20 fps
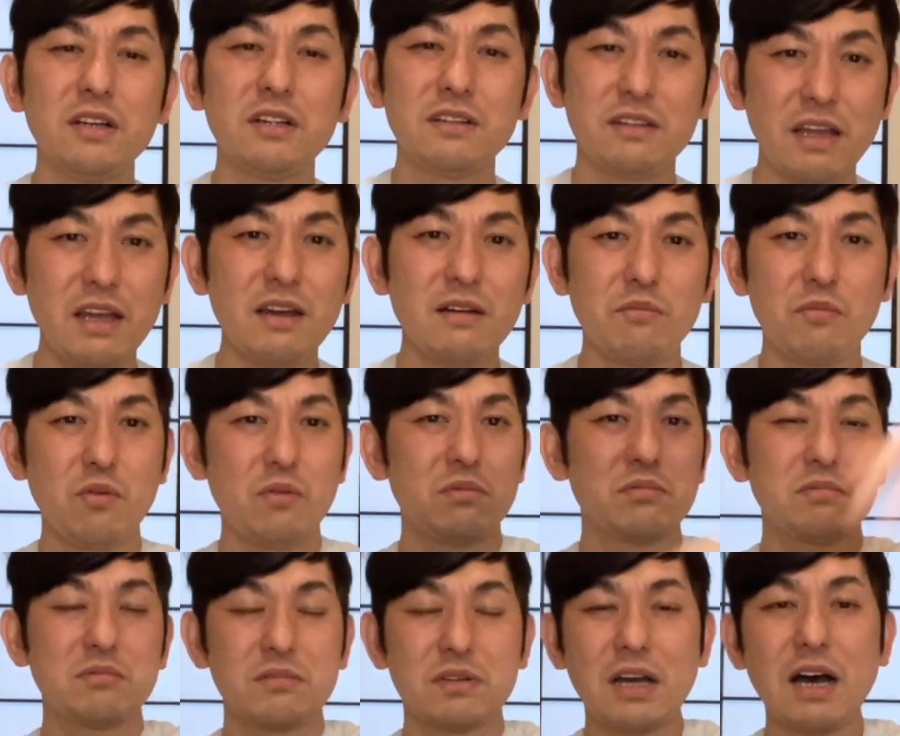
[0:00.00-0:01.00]
ね、も
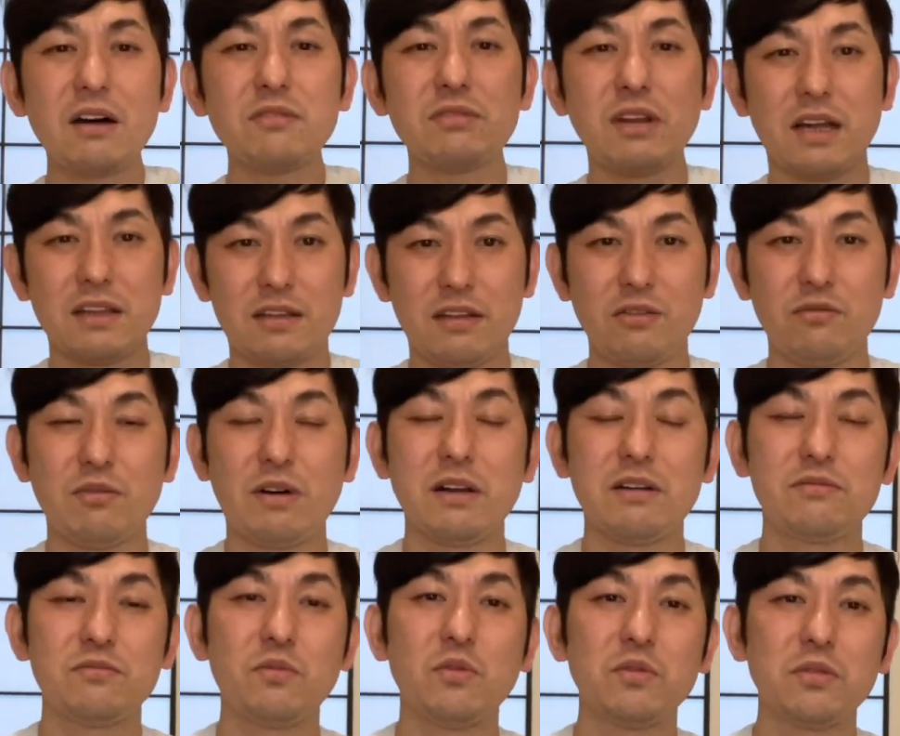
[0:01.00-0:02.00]
う飼うなって言われ
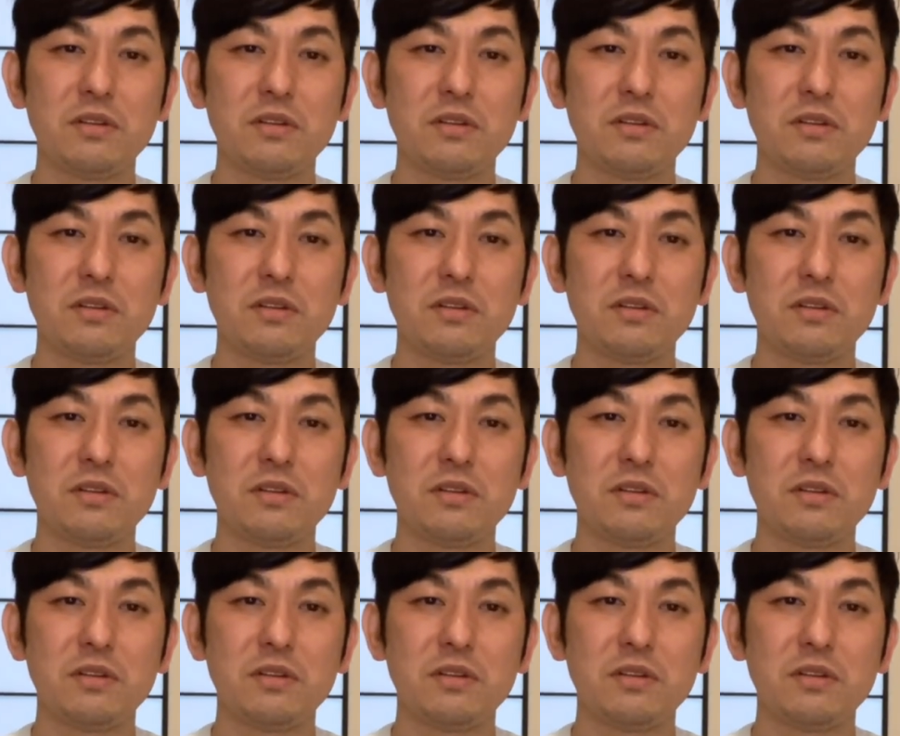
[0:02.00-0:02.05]
るも